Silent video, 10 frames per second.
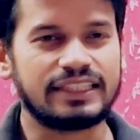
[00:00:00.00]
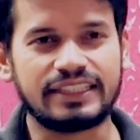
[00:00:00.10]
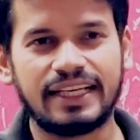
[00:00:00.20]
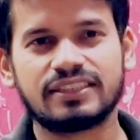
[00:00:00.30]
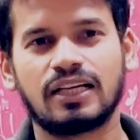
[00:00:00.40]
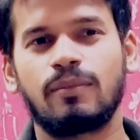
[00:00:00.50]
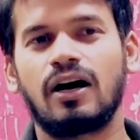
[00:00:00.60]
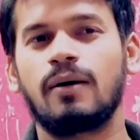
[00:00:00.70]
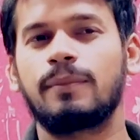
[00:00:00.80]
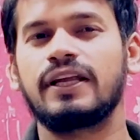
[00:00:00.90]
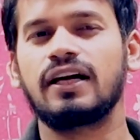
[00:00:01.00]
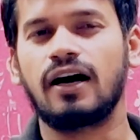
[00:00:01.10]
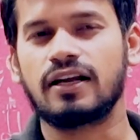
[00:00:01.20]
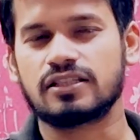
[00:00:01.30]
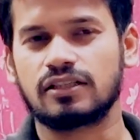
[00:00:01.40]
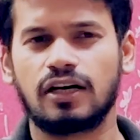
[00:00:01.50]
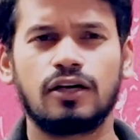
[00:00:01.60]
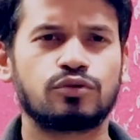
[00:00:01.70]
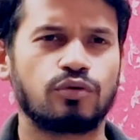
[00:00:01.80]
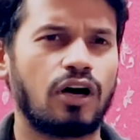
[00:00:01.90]
ये सब आपने हर जगह
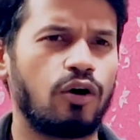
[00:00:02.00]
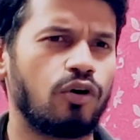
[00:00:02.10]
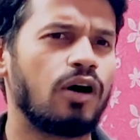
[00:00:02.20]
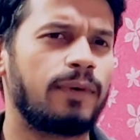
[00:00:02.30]
सुना होगा